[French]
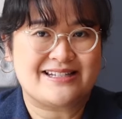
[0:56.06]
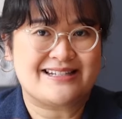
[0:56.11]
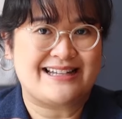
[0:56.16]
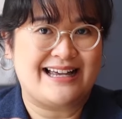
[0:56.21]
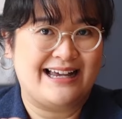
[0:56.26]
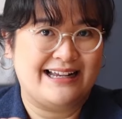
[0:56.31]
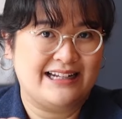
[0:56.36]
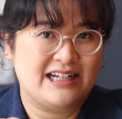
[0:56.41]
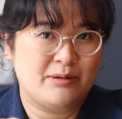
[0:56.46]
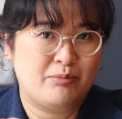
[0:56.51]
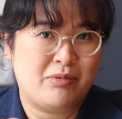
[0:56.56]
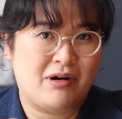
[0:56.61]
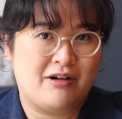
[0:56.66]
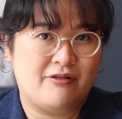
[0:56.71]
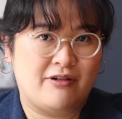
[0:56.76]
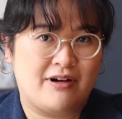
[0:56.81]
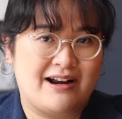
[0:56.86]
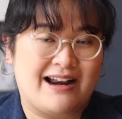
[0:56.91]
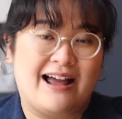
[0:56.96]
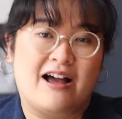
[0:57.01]
saler, pour
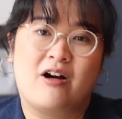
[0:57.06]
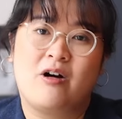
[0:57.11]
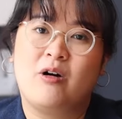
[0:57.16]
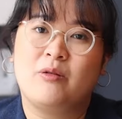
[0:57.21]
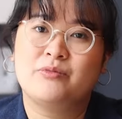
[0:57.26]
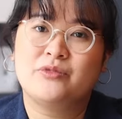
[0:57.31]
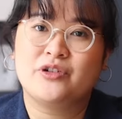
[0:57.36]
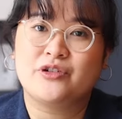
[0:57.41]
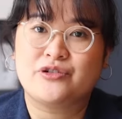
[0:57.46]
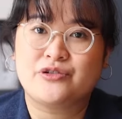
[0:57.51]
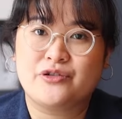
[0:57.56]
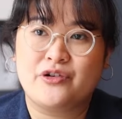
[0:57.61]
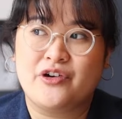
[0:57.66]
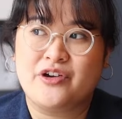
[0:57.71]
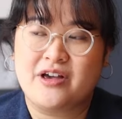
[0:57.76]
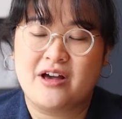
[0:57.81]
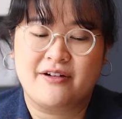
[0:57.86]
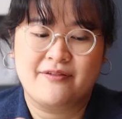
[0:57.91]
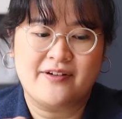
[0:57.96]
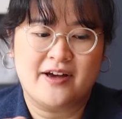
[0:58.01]
avoir l'arôme de
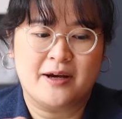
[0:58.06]
soya